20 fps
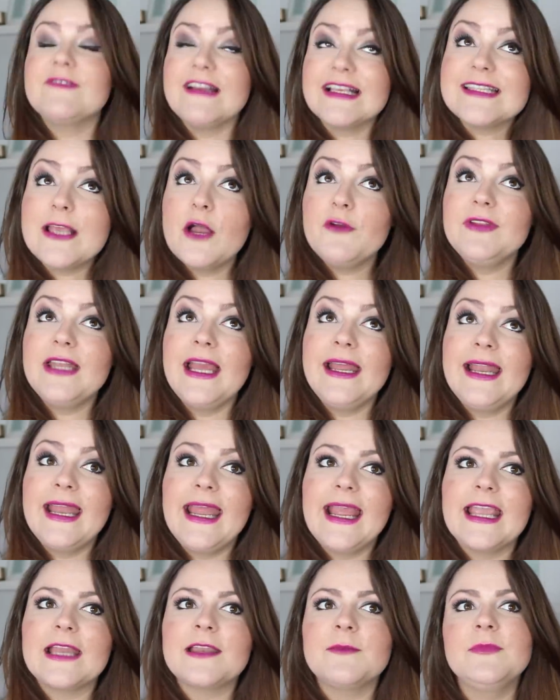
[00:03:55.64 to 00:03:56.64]
Was auch wieder
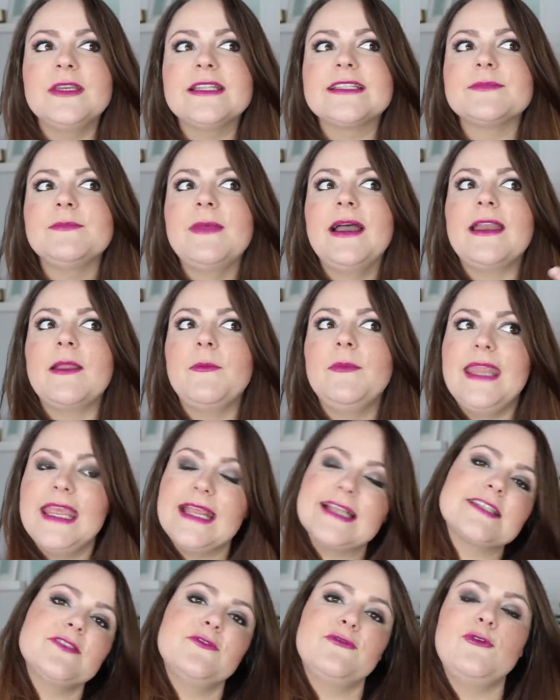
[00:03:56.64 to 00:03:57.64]
einhergeht mit meinem
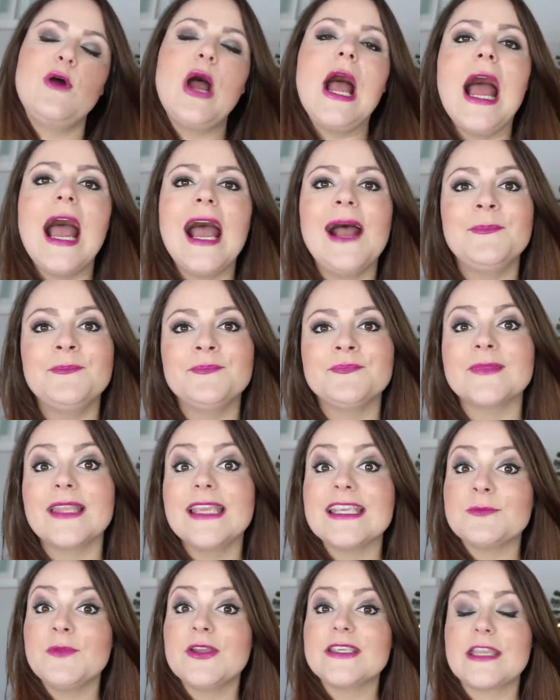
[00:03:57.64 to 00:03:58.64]
nächsten Vorhaben.
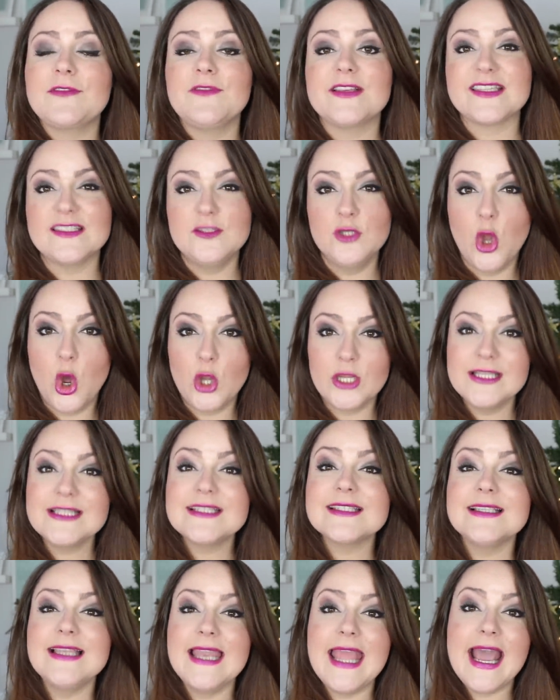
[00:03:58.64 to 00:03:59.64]
Ich möchte etwas
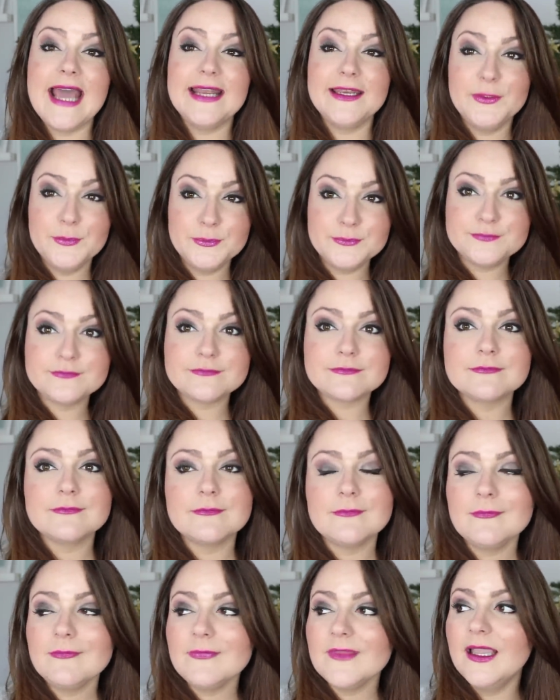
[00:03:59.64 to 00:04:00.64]
Neues lernen.
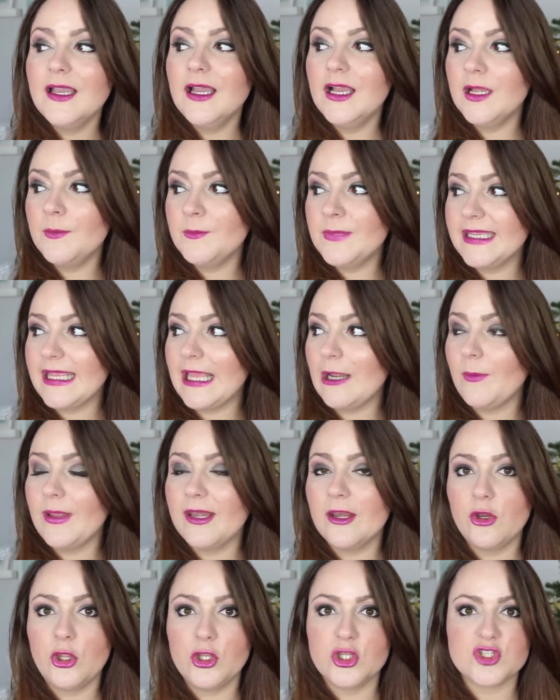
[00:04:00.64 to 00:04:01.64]
Ähm, egal ob
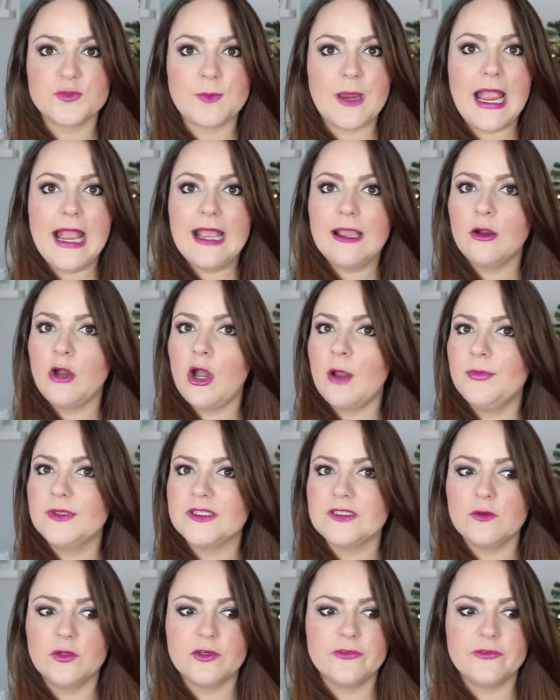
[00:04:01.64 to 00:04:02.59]
eine neue Sprache, ob ich